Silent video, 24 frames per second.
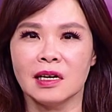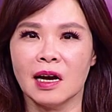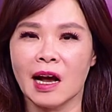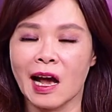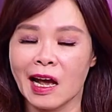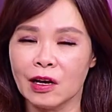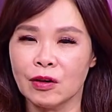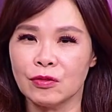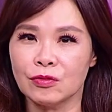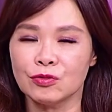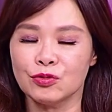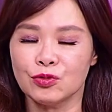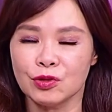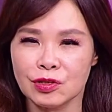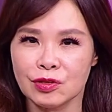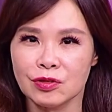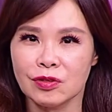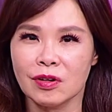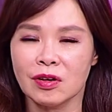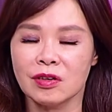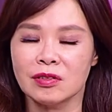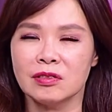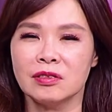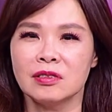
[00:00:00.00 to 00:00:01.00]
还有最重
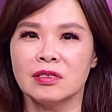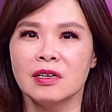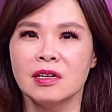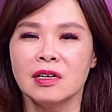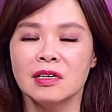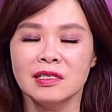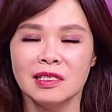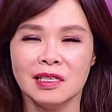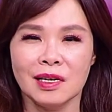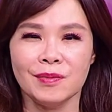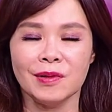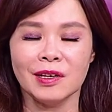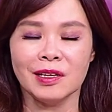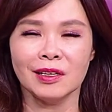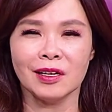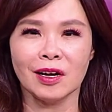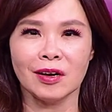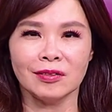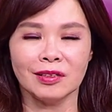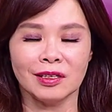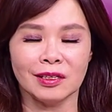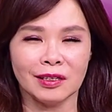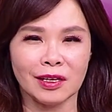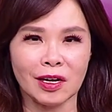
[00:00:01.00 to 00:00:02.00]
要的是，前面的高
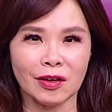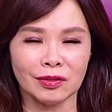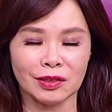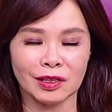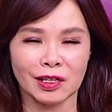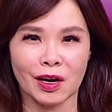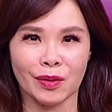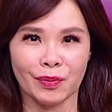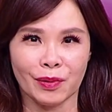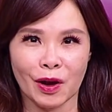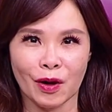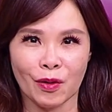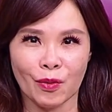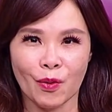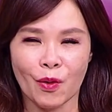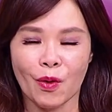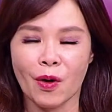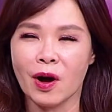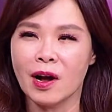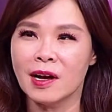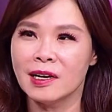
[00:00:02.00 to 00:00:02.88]
点到底要不要过？